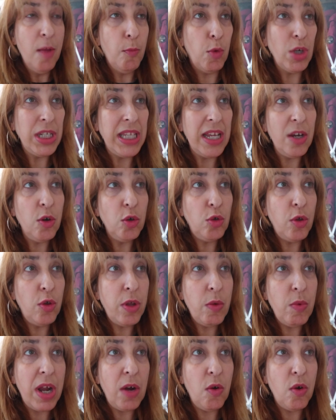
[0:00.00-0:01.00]
pues tengo
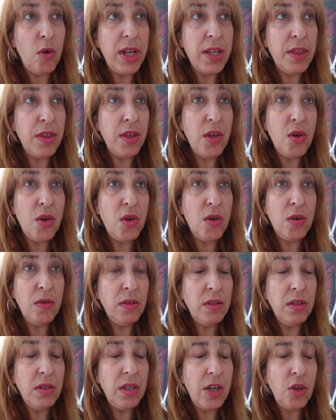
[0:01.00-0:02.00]
toda una
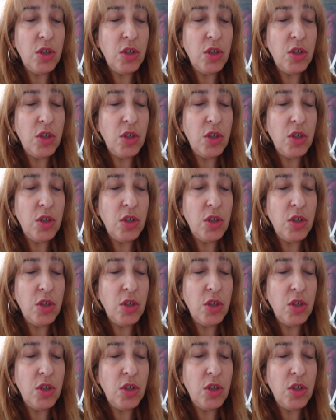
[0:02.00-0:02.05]
colección de